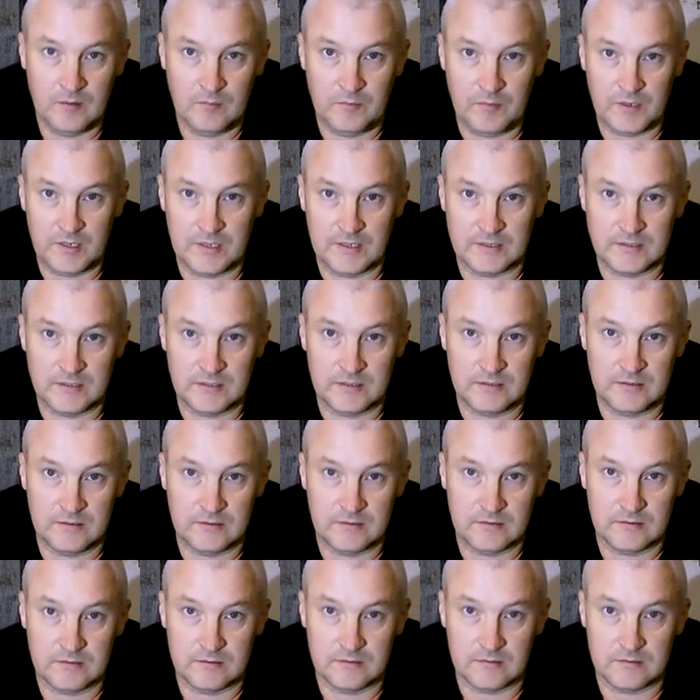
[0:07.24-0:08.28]
показать
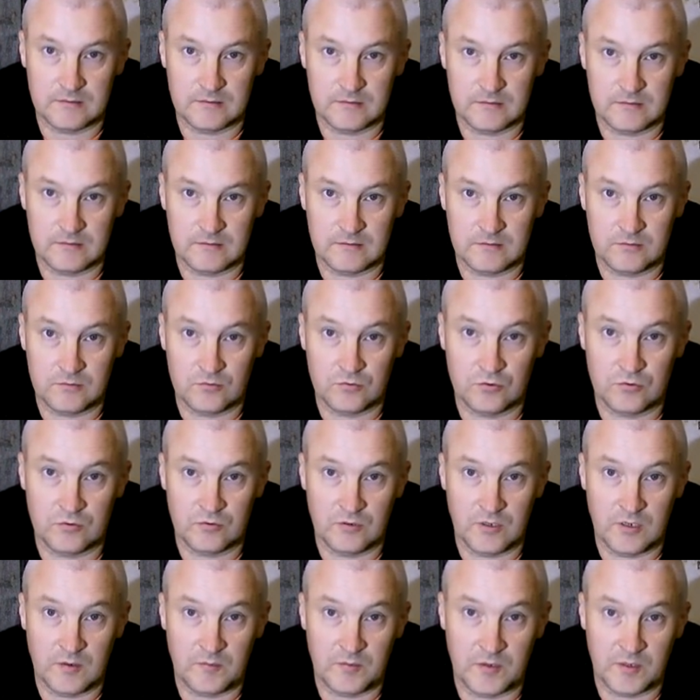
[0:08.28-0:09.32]
э, то,
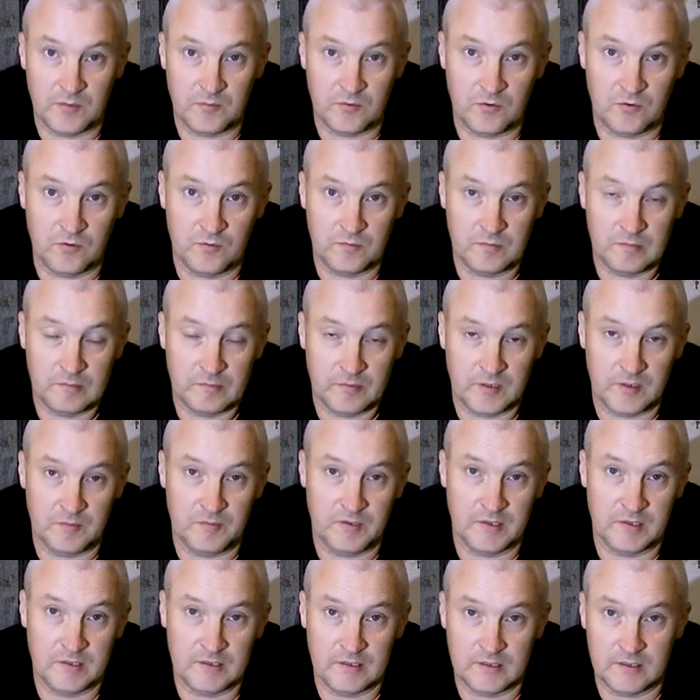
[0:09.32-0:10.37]
что я приобрел
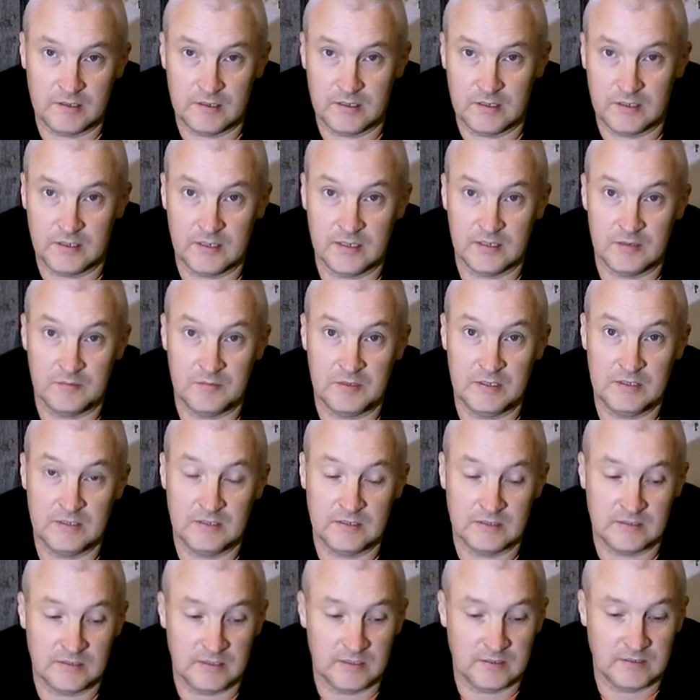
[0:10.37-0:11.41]
примерно э,
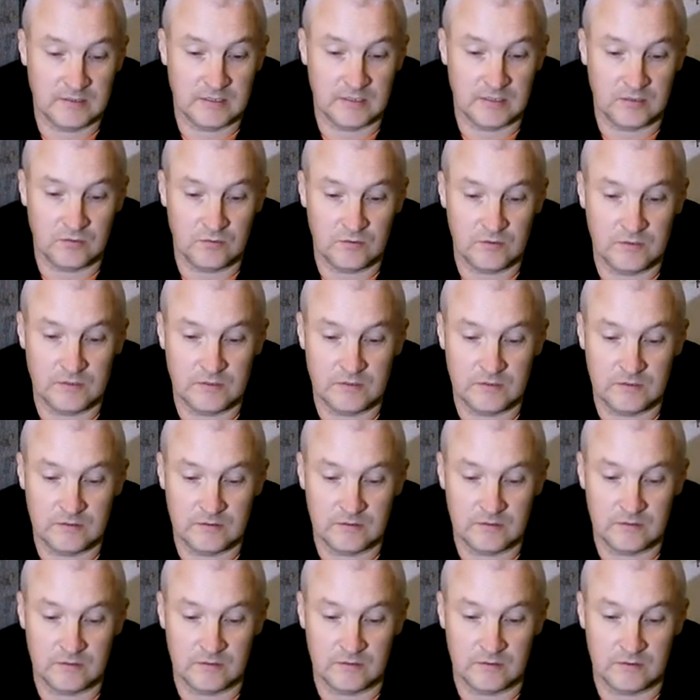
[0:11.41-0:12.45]
месяц назад, то есть
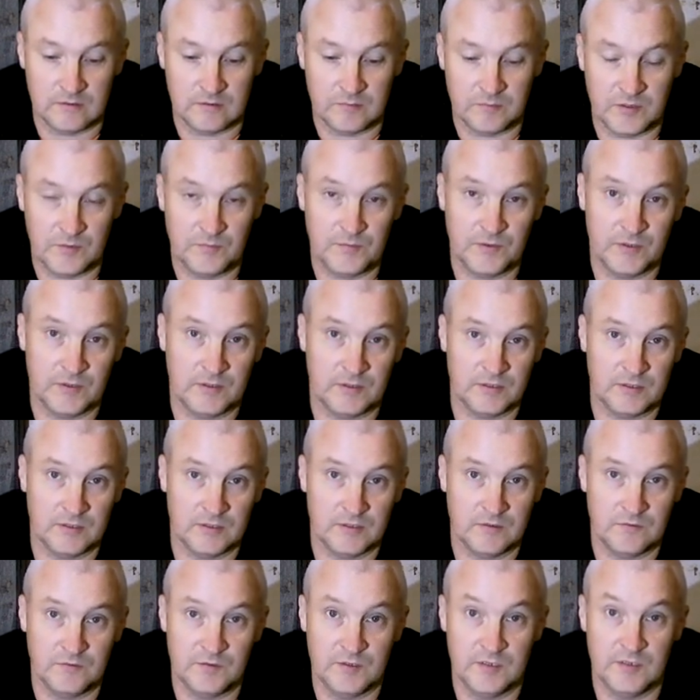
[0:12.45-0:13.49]
э, примерно
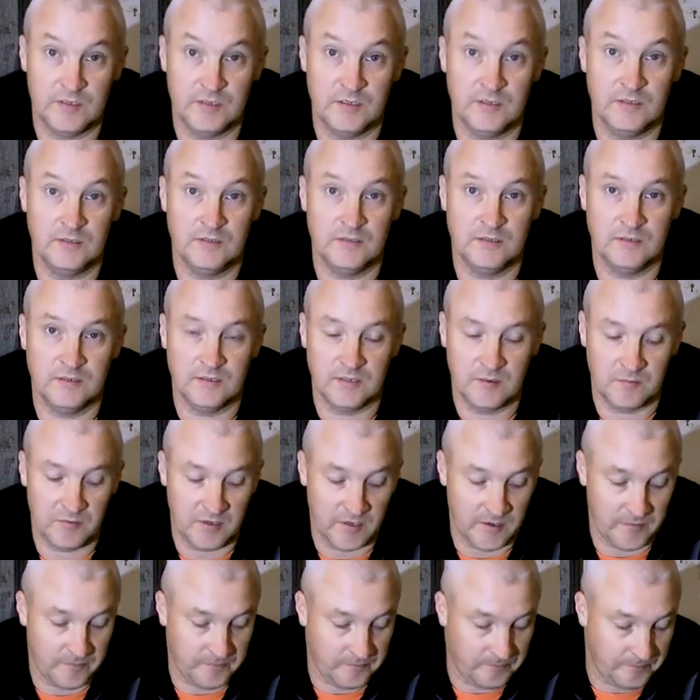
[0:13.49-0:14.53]
где-то в середине
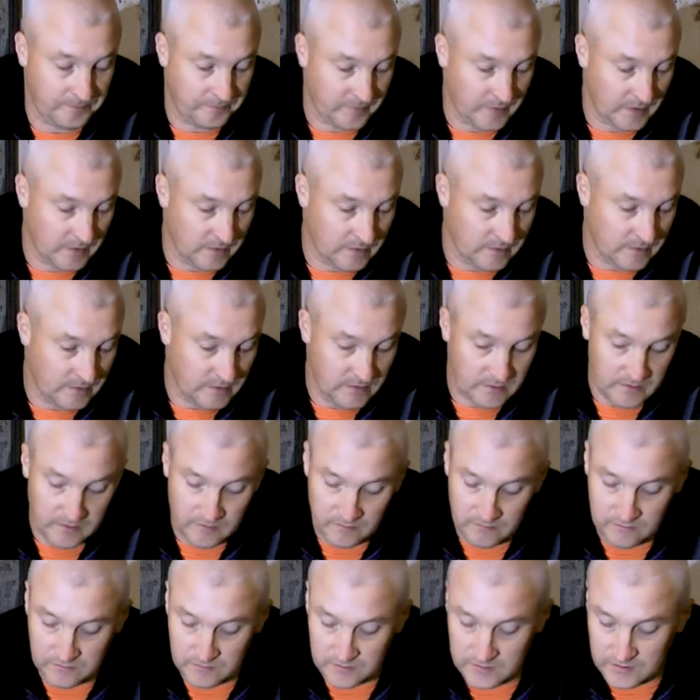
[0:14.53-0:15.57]
сентября.
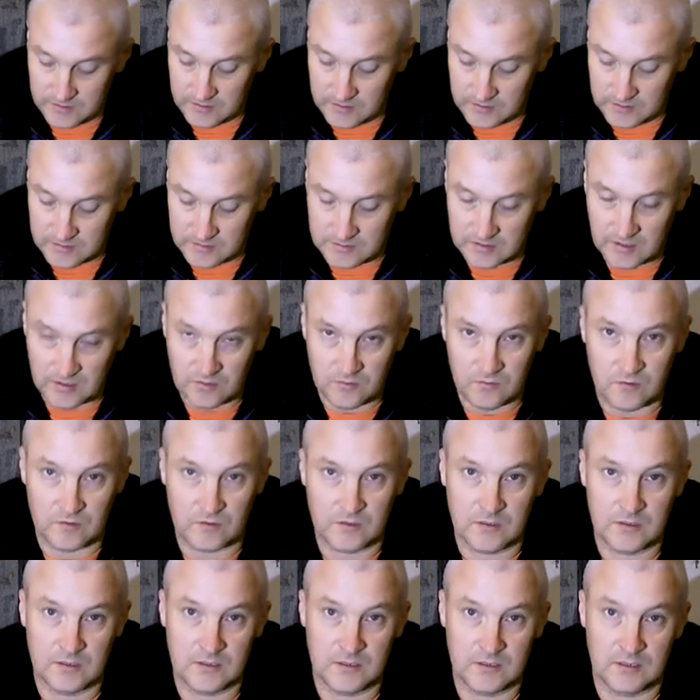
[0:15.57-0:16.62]
Вот это
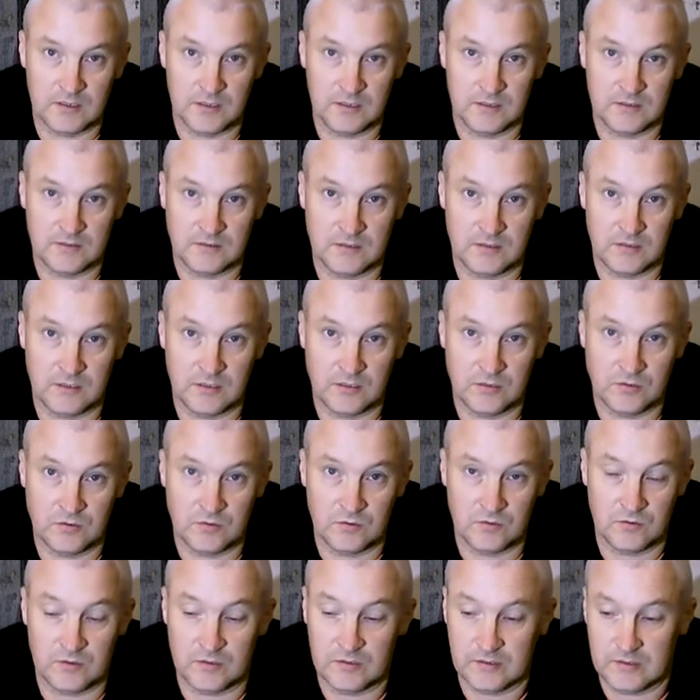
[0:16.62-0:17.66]
станок э,
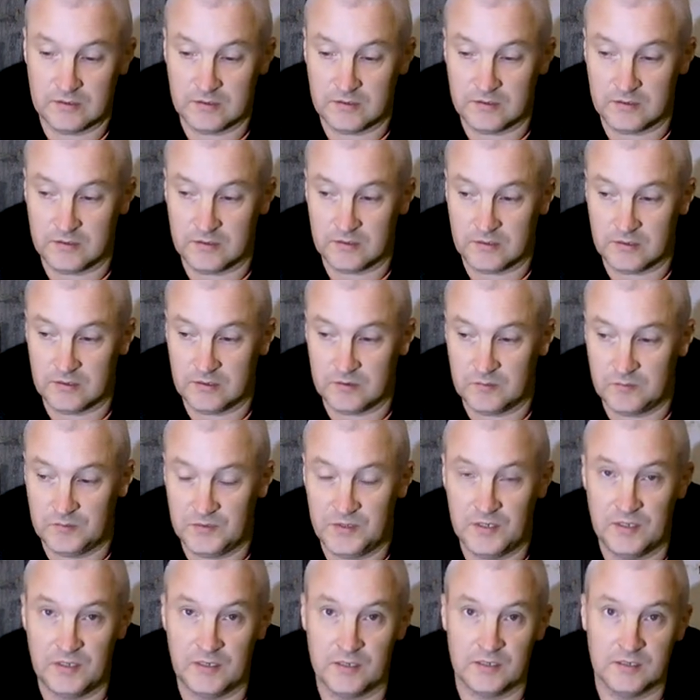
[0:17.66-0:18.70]
заточной э,
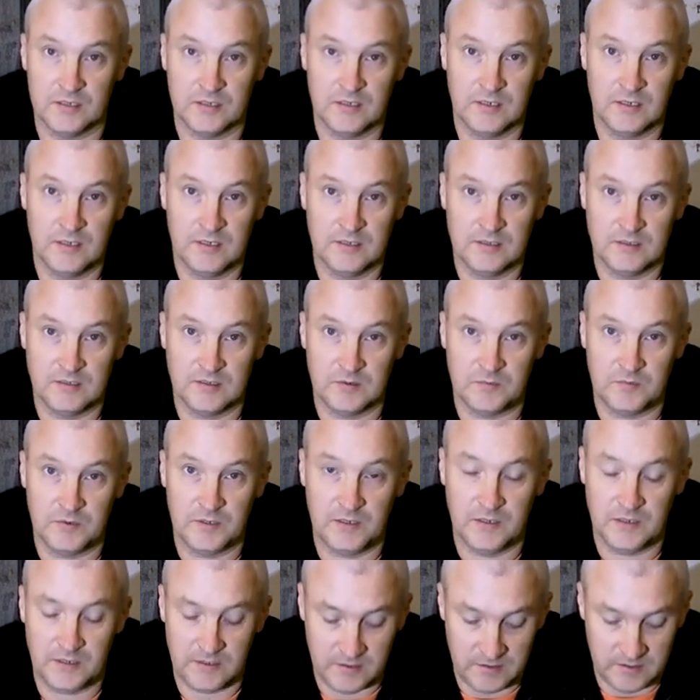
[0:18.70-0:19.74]
пильных
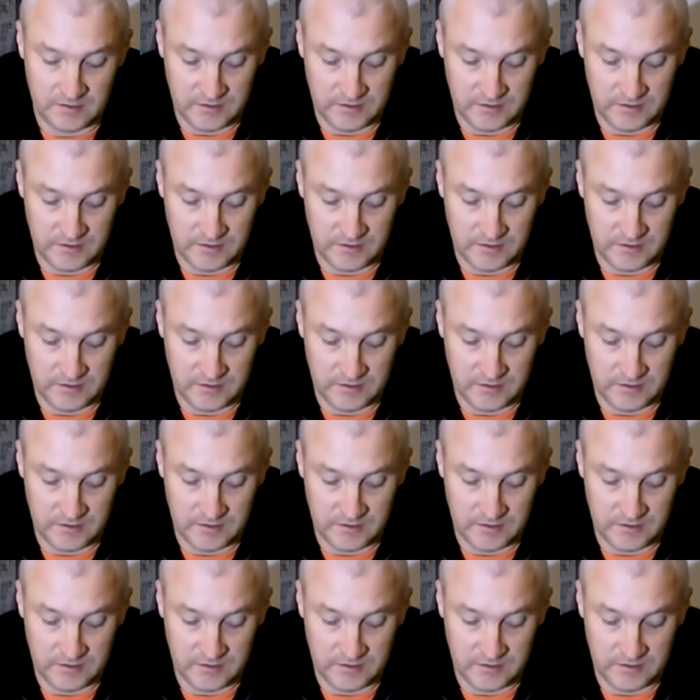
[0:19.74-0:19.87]
цепей